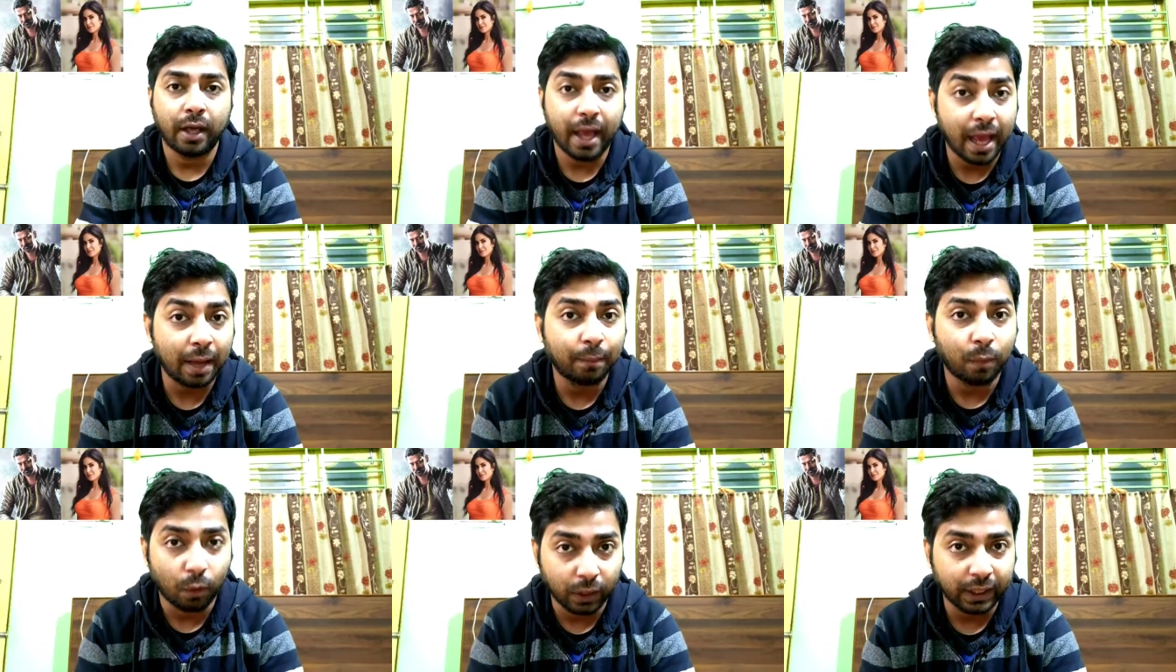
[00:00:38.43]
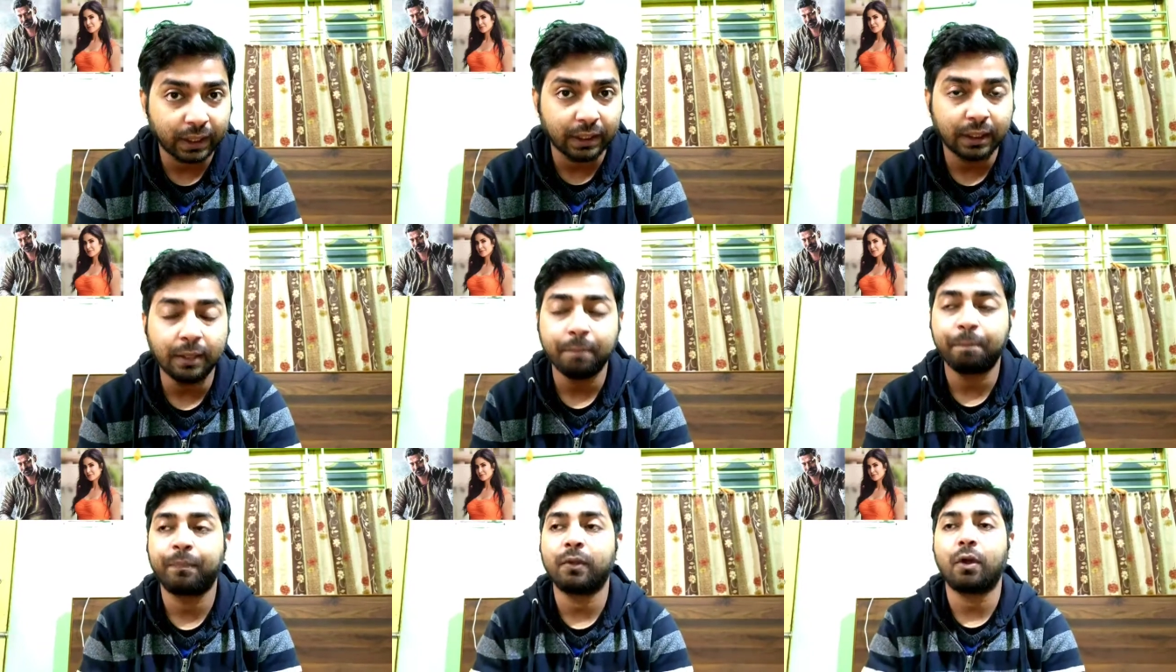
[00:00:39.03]
হ্যাঁ বলেনি
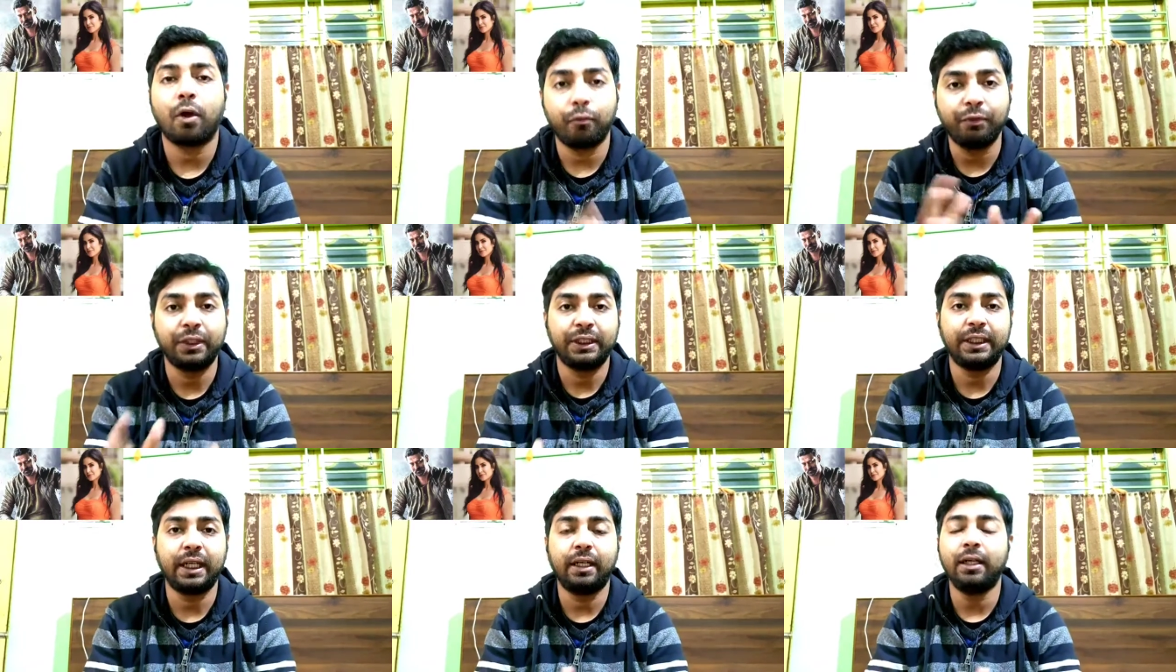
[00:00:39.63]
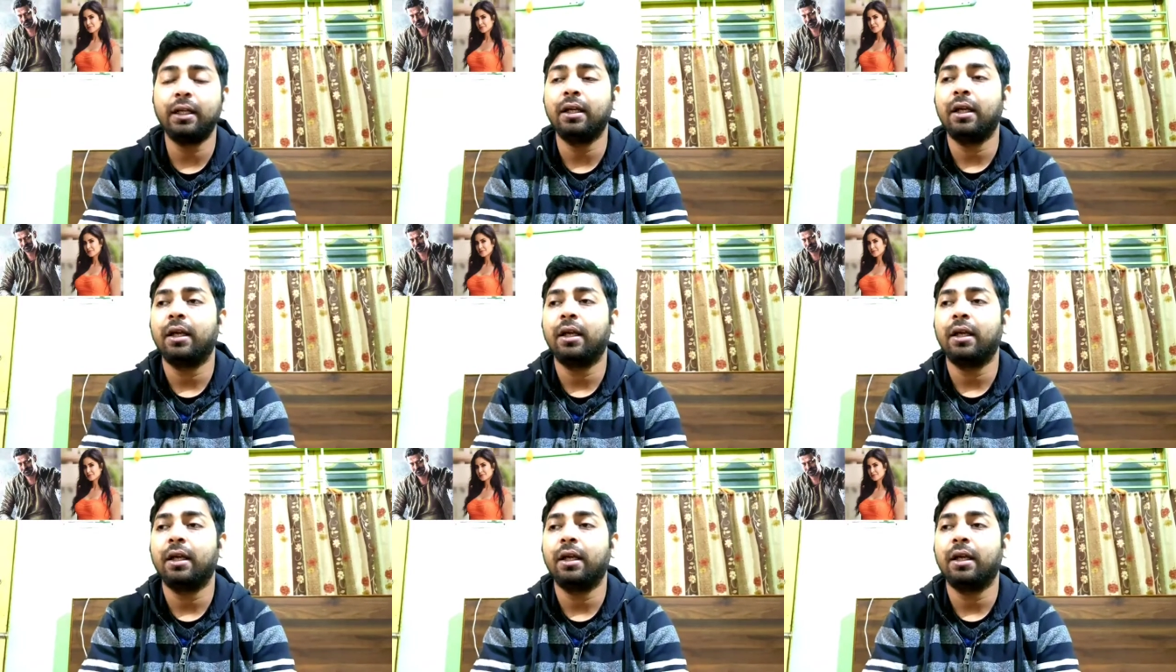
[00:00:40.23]
অফিসিয়ালি